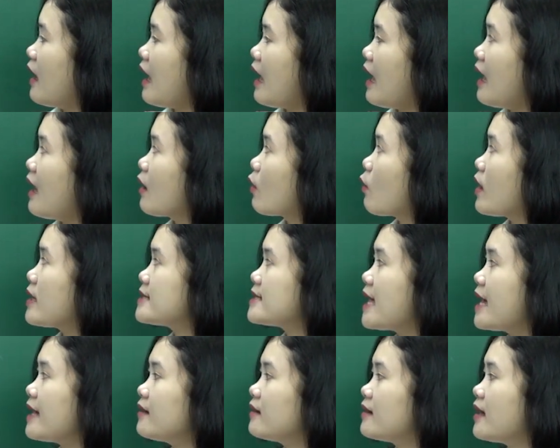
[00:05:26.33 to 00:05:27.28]
À, quan
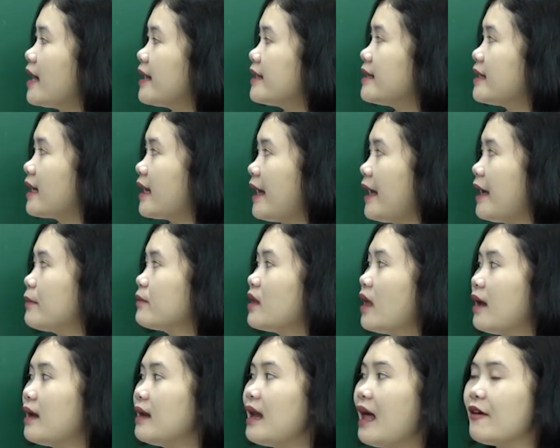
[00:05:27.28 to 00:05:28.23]
sát ở đây thì các em
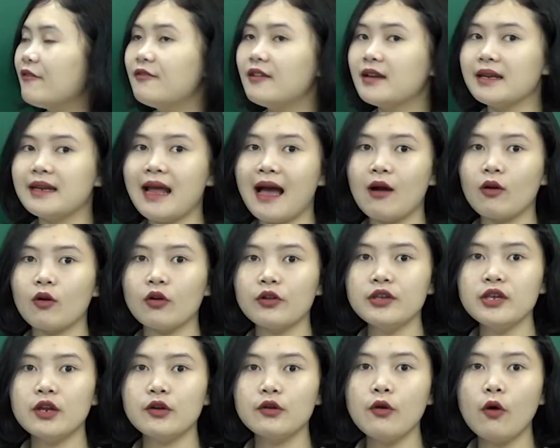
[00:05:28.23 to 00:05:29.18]
thấy là vật nào có
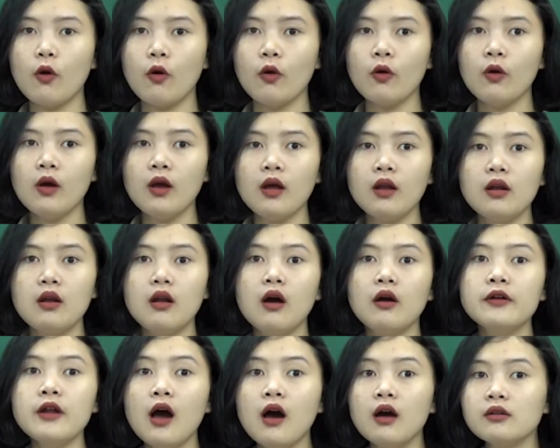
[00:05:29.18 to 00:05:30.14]
nhiệt độ
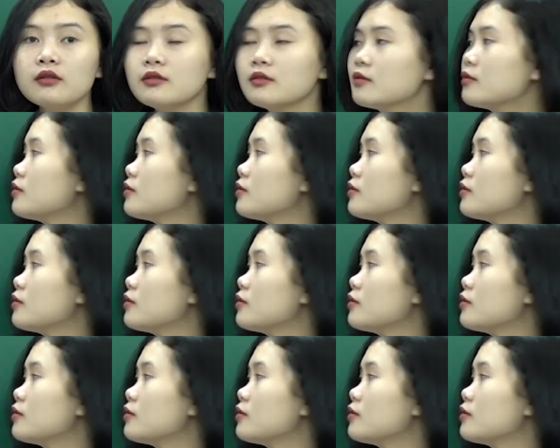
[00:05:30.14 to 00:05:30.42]
lớn hơn.